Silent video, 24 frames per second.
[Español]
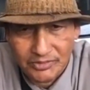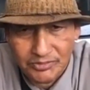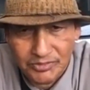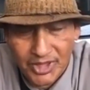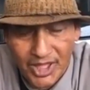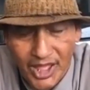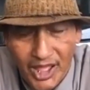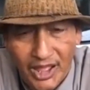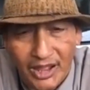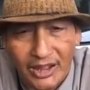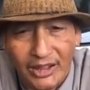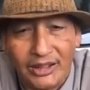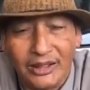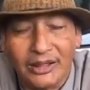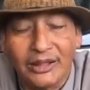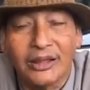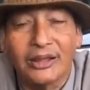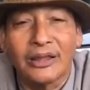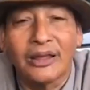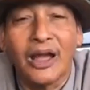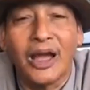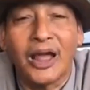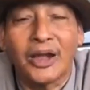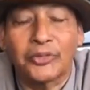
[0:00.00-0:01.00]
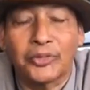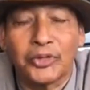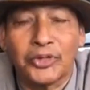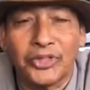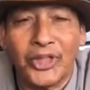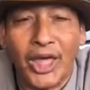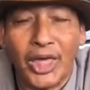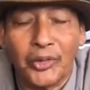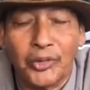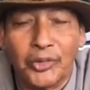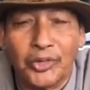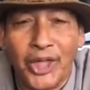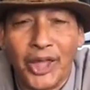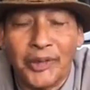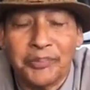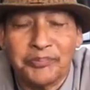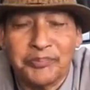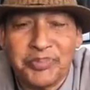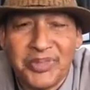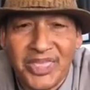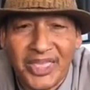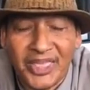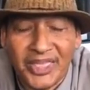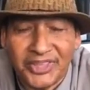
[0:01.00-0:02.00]
Eh, me han arruinado unas
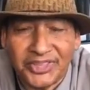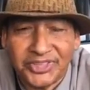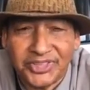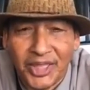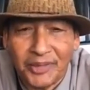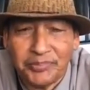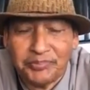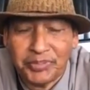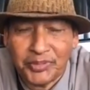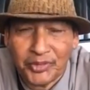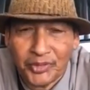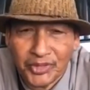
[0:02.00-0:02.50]
piezas,